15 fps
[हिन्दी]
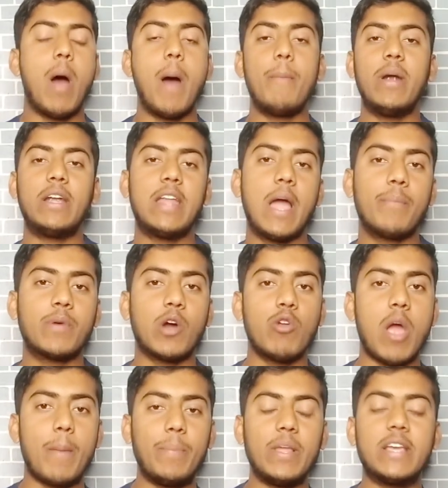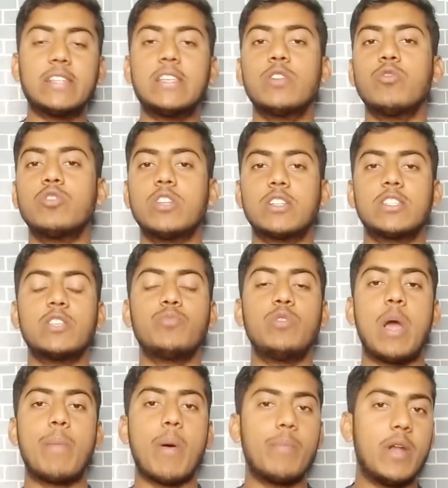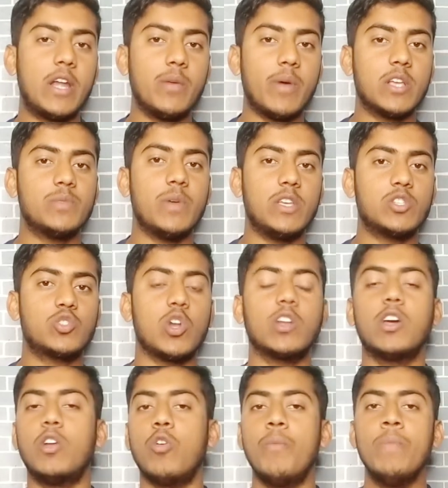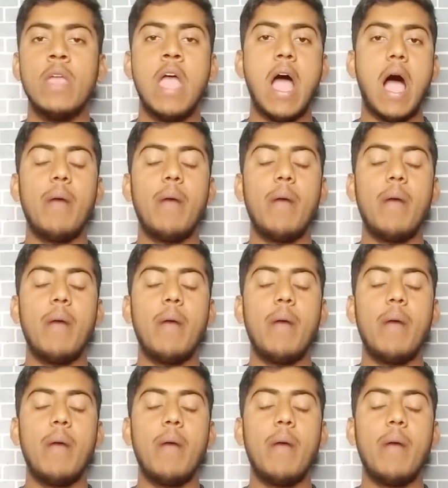वहां पर टैप करो एप्लीकेशन को सक्सेसफुल आप अपने डिवाइस में इंस्टॉल कर लो